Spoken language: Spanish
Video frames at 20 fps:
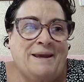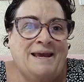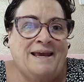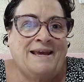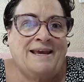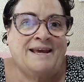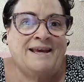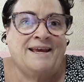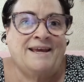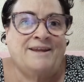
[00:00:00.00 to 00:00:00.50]

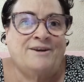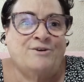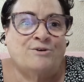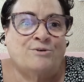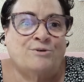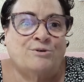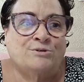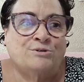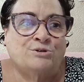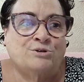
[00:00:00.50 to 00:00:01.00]

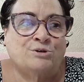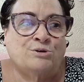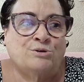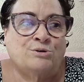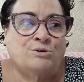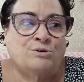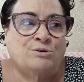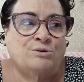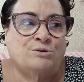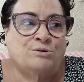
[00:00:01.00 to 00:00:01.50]
pero
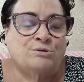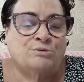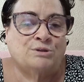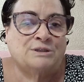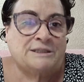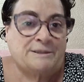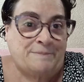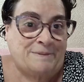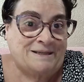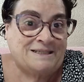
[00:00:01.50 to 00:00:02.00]
yo
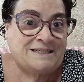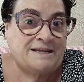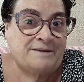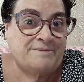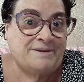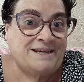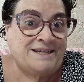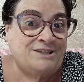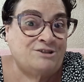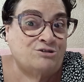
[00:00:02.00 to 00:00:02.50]
se pasa
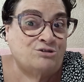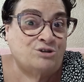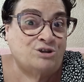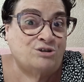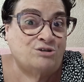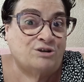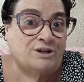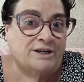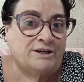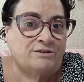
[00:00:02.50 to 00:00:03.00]
bien, yo no
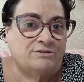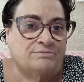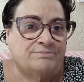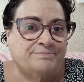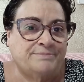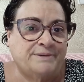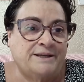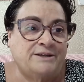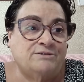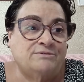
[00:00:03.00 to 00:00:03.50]
digo que no,
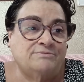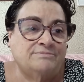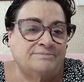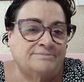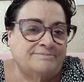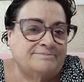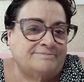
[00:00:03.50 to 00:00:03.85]
pero